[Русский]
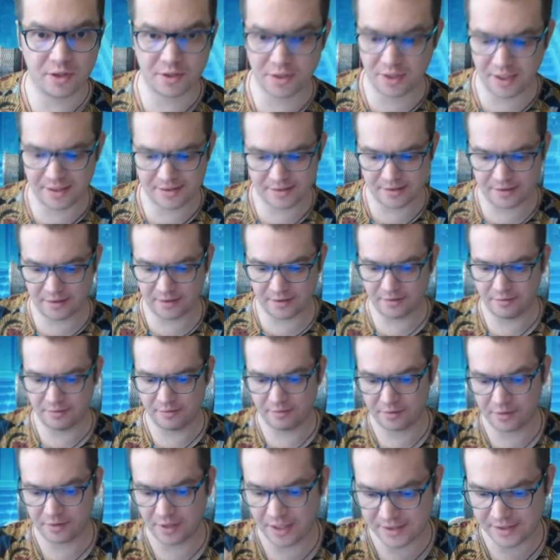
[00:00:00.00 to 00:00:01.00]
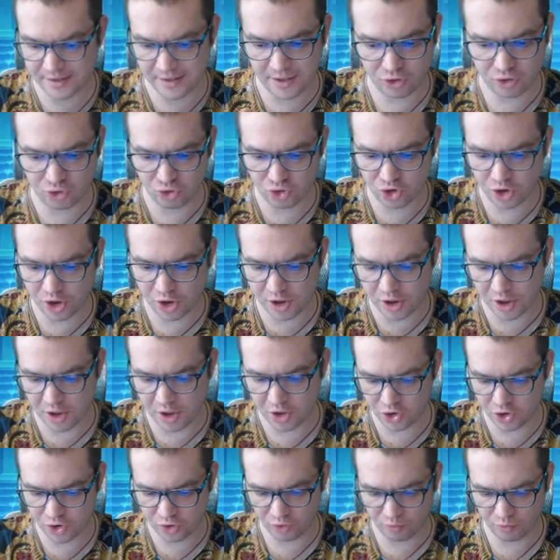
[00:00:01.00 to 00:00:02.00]
классное, классное ощущение
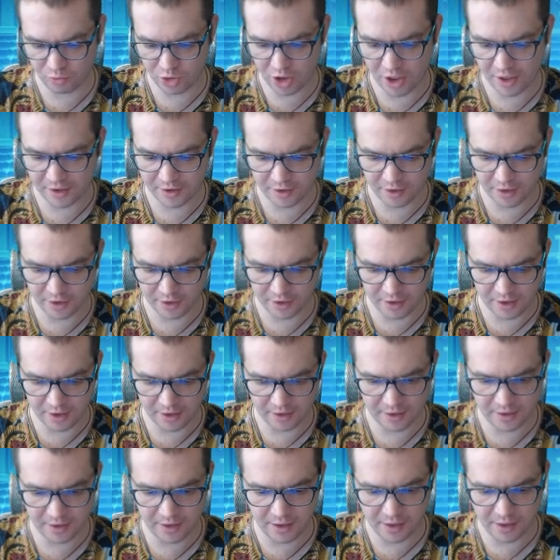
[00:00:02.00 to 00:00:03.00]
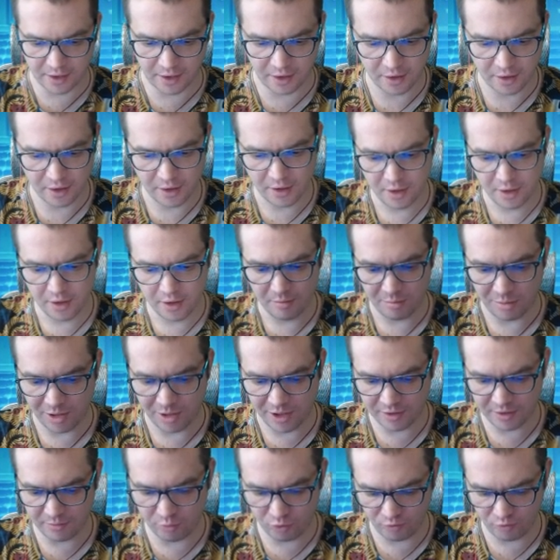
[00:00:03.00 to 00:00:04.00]
лично у меня от игры данной декой.
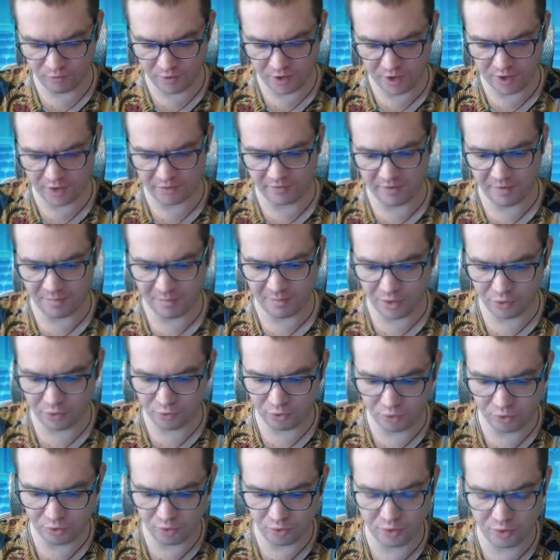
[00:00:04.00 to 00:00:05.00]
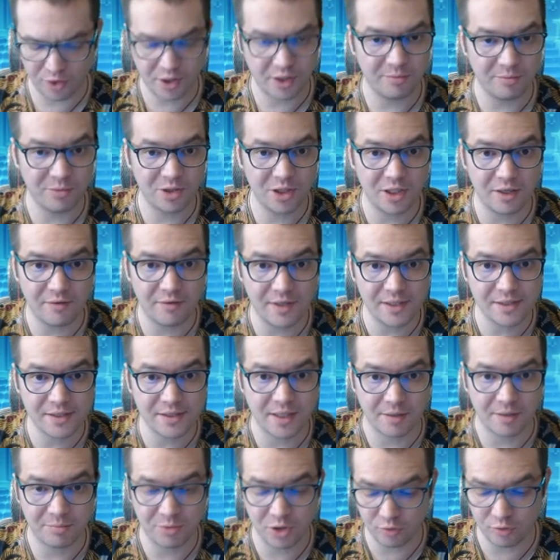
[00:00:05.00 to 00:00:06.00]
Поэтому уверенно вам могу ее рекомендовать,
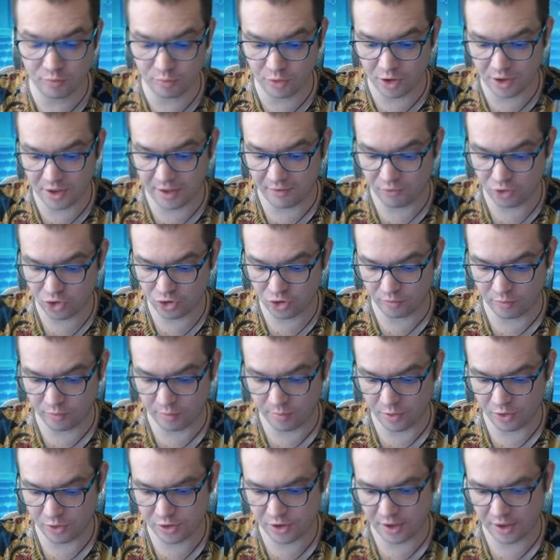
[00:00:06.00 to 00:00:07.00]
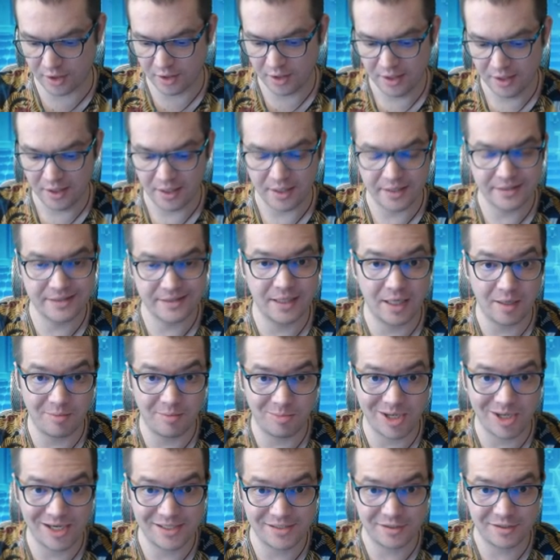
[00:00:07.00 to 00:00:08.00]
как минимум для того, чтобы просто
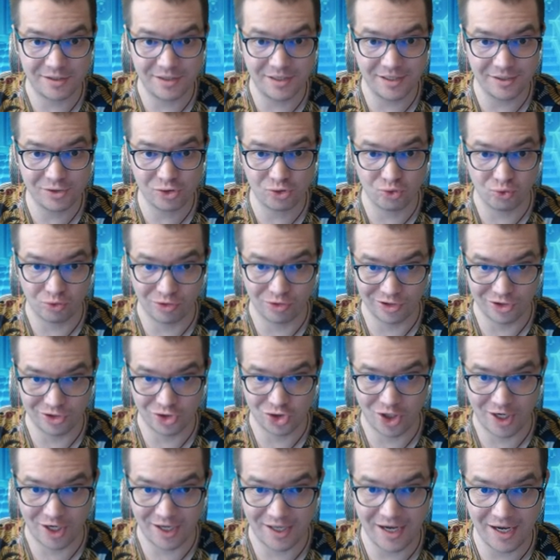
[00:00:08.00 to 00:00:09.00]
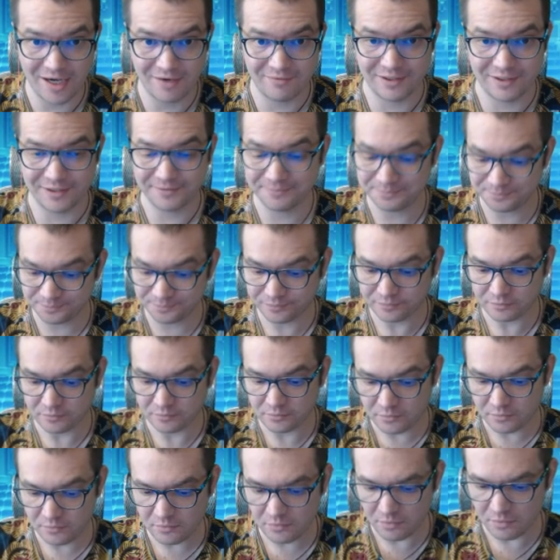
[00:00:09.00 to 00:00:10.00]
разнообразить досуг флеш роялевый
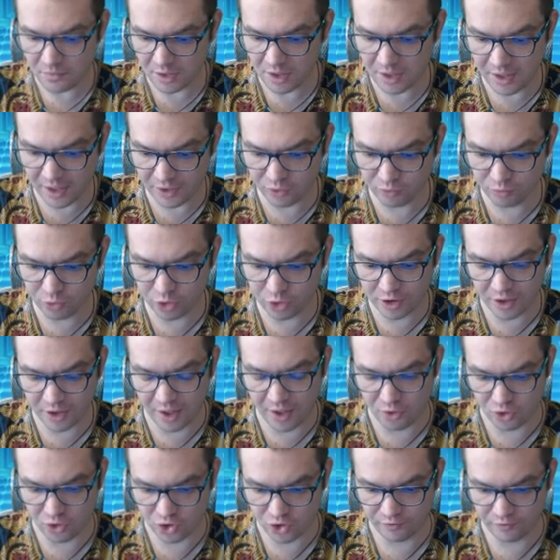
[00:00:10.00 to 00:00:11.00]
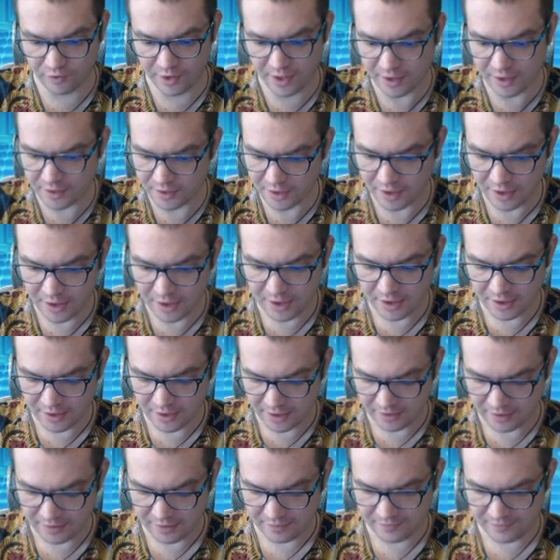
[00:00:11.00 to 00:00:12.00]
Я думаю, это хороший вариант.
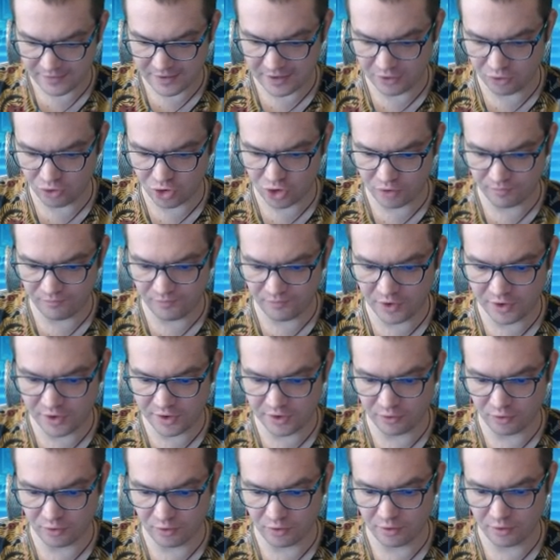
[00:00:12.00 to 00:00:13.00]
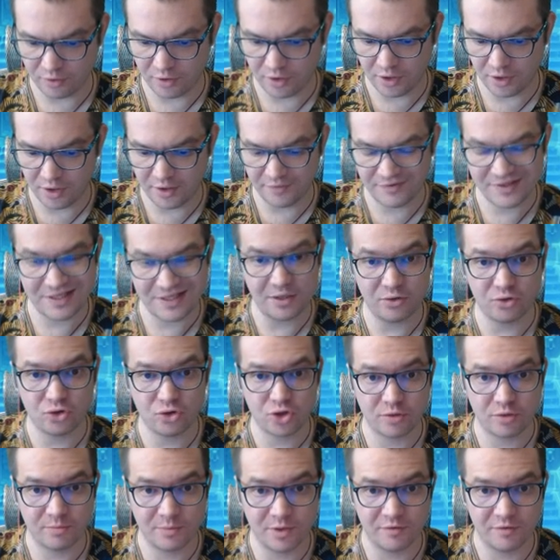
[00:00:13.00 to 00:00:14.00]
В следующем видео или в
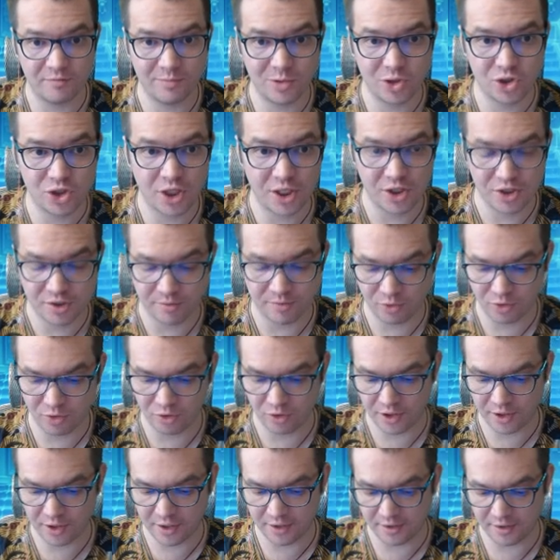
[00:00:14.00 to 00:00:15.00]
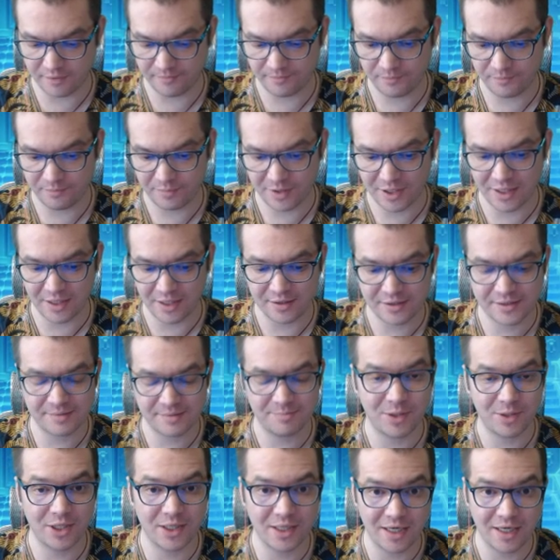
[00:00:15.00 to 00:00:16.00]
следующем, или в ближайшем ролике
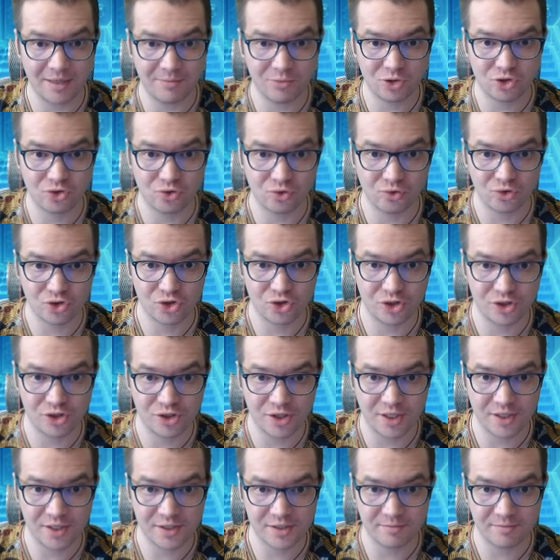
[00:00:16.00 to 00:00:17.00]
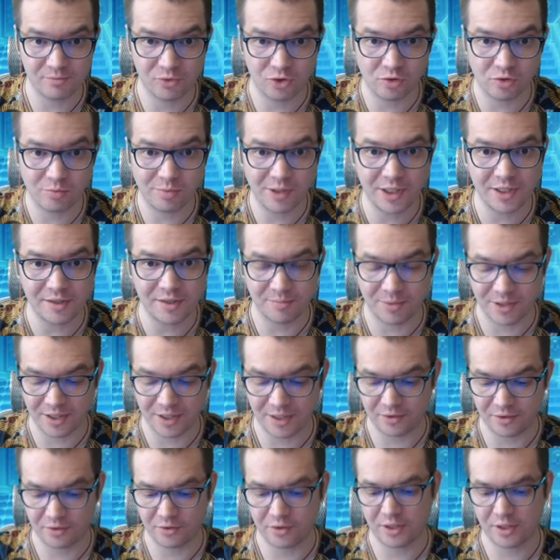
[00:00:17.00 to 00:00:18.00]
поиграем еще очень интересным локбейтом, про
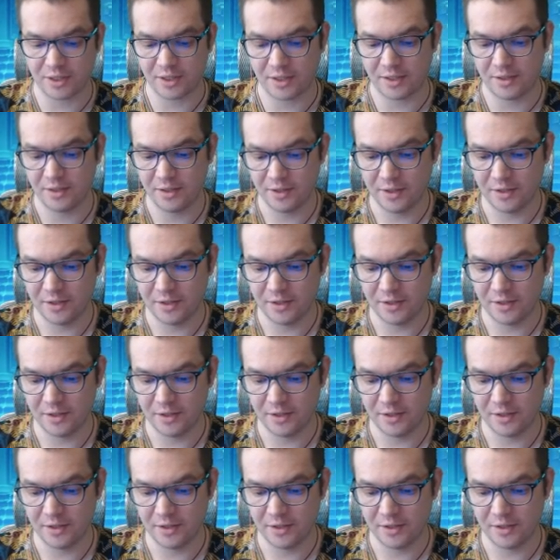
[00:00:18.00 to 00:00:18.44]
который я